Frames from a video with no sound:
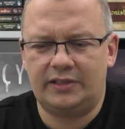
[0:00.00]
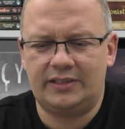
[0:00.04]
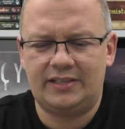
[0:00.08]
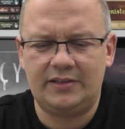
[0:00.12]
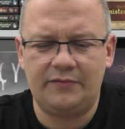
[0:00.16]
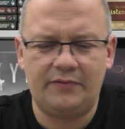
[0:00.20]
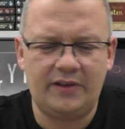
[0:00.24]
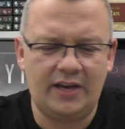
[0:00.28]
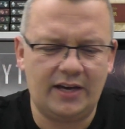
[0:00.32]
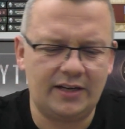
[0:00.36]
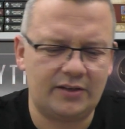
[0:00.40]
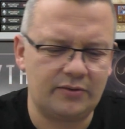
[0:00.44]

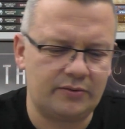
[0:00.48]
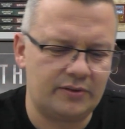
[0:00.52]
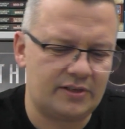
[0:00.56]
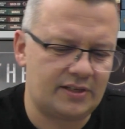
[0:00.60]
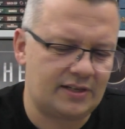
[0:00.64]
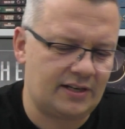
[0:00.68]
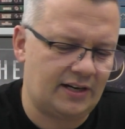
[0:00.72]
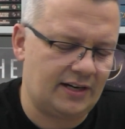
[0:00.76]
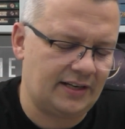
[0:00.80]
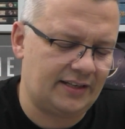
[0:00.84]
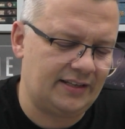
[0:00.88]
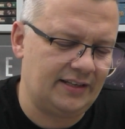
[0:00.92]
Die
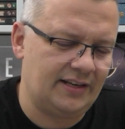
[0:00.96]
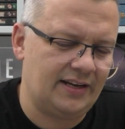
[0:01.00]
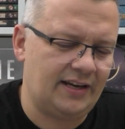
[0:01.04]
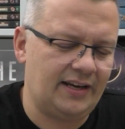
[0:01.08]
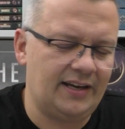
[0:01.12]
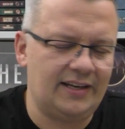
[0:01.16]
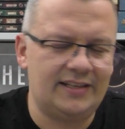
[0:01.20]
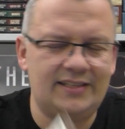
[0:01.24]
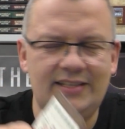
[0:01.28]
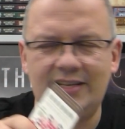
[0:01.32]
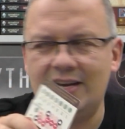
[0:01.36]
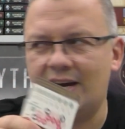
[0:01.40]
Wertungskarten,
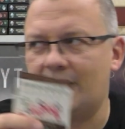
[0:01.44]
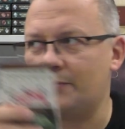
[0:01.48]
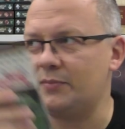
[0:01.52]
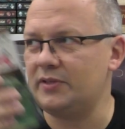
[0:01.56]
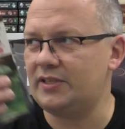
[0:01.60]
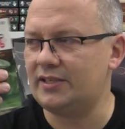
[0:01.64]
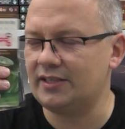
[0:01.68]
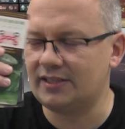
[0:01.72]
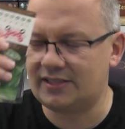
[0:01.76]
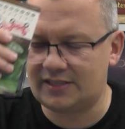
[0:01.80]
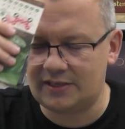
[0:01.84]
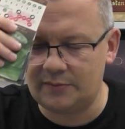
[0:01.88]
naja, die habe
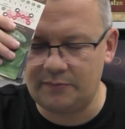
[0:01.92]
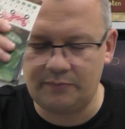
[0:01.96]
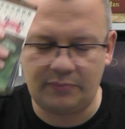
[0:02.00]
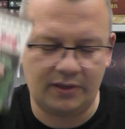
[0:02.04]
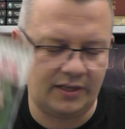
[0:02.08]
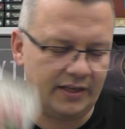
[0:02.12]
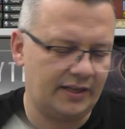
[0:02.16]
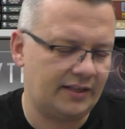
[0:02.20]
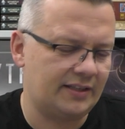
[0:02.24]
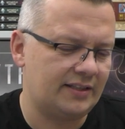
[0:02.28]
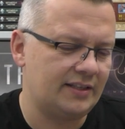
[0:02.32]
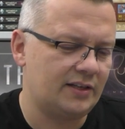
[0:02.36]
ich jetzt im Blick.